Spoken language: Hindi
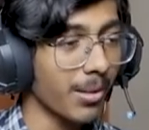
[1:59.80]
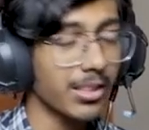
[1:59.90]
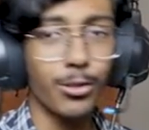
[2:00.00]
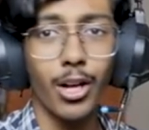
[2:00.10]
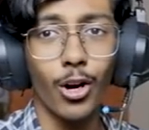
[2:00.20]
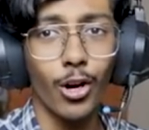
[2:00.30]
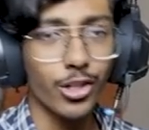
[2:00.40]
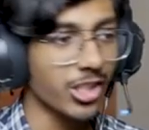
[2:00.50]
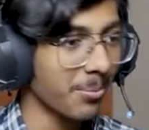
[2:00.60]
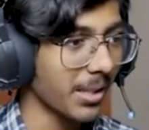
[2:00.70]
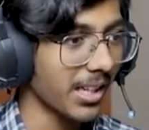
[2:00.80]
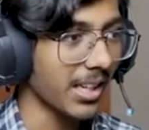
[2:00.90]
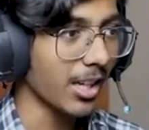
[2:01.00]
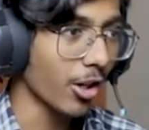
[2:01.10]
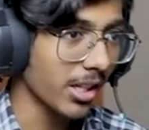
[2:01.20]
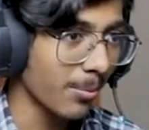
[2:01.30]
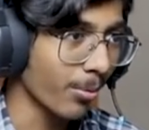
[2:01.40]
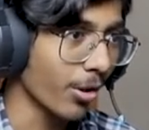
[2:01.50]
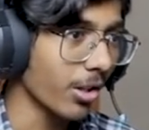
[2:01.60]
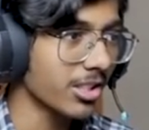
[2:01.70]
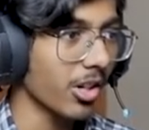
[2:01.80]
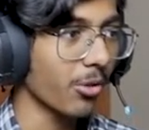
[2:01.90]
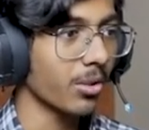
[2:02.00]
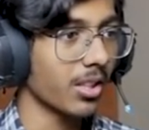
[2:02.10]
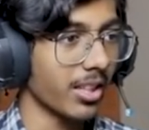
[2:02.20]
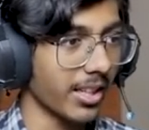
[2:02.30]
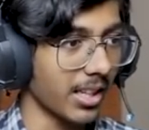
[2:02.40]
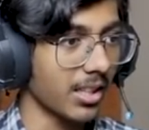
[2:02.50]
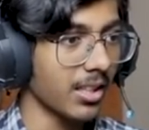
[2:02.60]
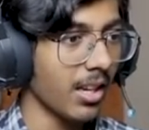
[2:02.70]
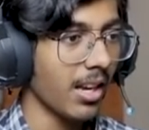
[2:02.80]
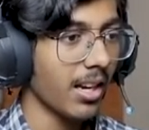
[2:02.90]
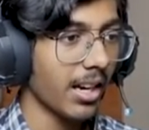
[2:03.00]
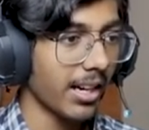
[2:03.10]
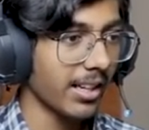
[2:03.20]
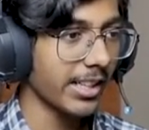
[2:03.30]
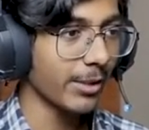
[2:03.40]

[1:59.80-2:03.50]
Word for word: बाद थोड़ा और शेप देंगे और ये बहुत सर्कुलर लगेगा एंड इट